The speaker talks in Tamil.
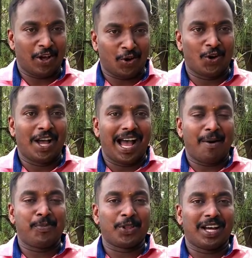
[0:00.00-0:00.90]
வரணும்
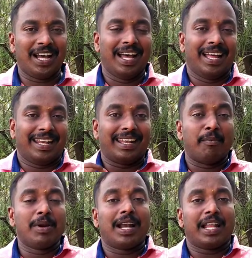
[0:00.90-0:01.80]
அப்போ தான்
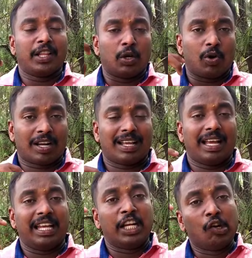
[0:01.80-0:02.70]
நம்மளால் அந்த
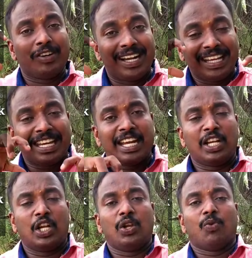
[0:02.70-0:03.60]
ஒர்க்கை இன்னும்
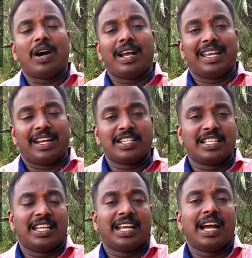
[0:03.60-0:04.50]
டெடிக்கேட்டிவாக
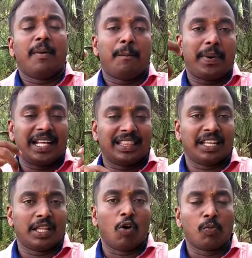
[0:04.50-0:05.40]
எனர்ஜெட்டிக்காக பார்த்து
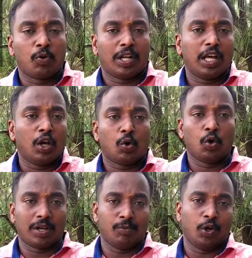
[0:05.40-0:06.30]
அந்த அவுட்புட்டை
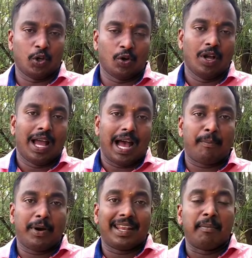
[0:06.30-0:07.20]
கொடுக்க முடியும்
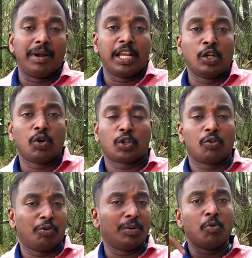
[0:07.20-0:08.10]
அப்போ நம்மளை
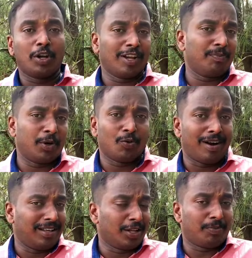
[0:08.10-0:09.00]
இன்னொருத்தவங்க வந்து மோட்டிவேட்
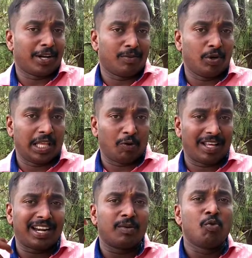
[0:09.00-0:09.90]
பண்ணுவாங்கன்னு எதிர்பார்க்க முடியாது
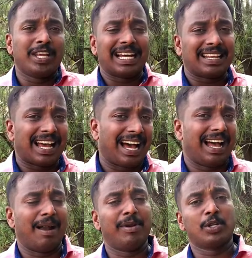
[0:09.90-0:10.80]
உன்னால் அது முடியாதரா
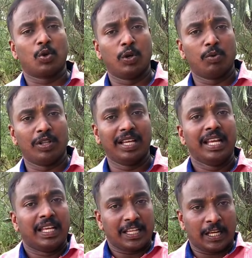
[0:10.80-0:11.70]
அப்படின்னு சொல்லும்போது
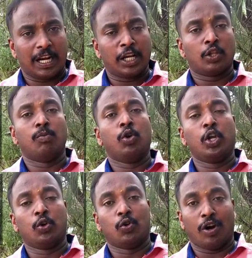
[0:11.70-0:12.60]
என்னால் இது
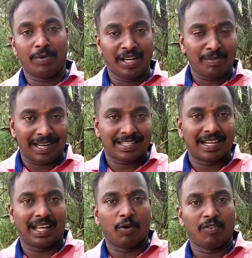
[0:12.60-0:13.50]
முடியும் அப்படின்னு
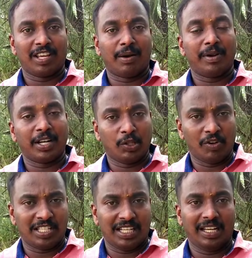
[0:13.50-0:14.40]
மனசில் நான் ஒரு வீராப்பாக
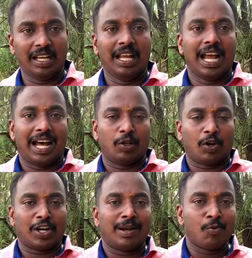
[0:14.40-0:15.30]
எடுத்து வச்சுக்கிட்டு அந்த
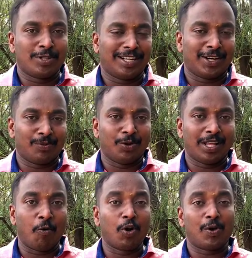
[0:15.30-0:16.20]
ஒர்க்கை நான் முடிச்சு காட்டும்
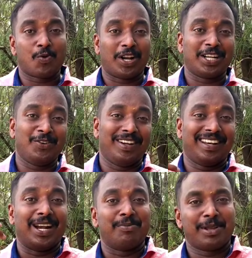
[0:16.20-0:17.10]
போது அவங்களோட
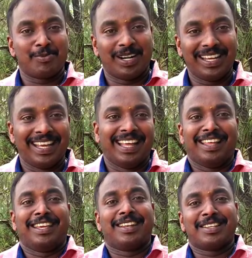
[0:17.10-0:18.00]
ப்ரொடக்டிவிட்டி நாலு பேர் முன்னாடி
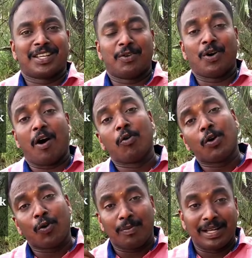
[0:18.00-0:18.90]
இன்க்ரீஸ் ஆகும்
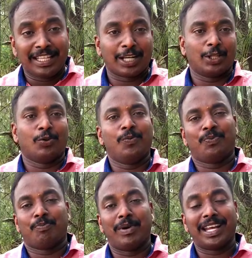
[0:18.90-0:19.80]
அவங்க உங்களை மதிக்கிறதுக்கும்
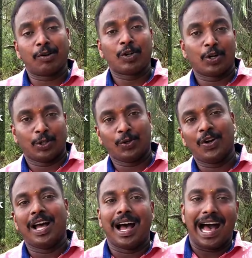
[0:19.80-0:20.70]
மரியாதை
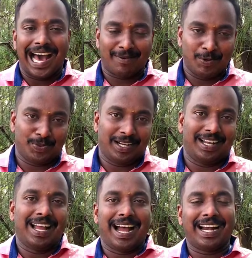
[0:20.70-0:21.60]
கொடுக்குறதுக்கும் ஆரம்பிப்பாங்க
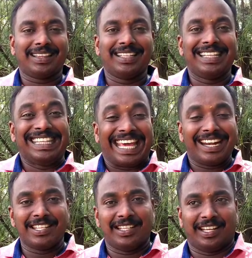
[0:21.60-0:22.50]
அடுத்து
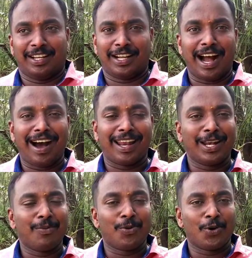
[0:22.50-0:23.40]
எனர்ஜெட்டிக்
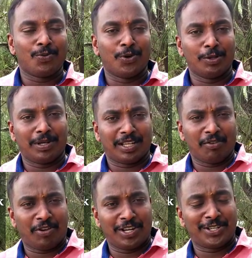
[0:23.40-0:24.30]
காலையில் போகும்போது
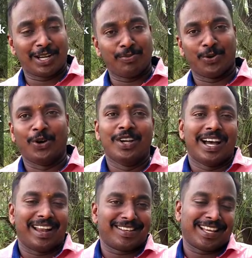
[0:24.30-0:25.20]
பார்த்திங்கன்னா ஃப்ரெஷ்ஷாக போகும்
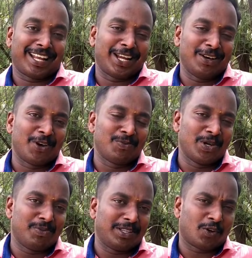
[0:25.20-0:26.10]
ஆனால் சாயங்காலம்
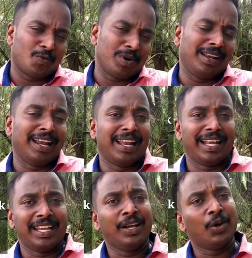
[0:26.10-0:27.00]
வரும்போது பார்த்திங்கன்னா ரொம்ப
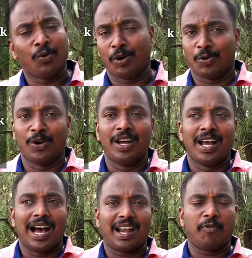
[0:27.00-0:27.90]
டல்லாகி வரும்
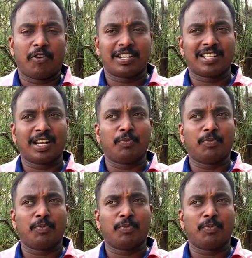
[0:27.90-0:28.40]
ஆனால் ஃப்ரெஷரை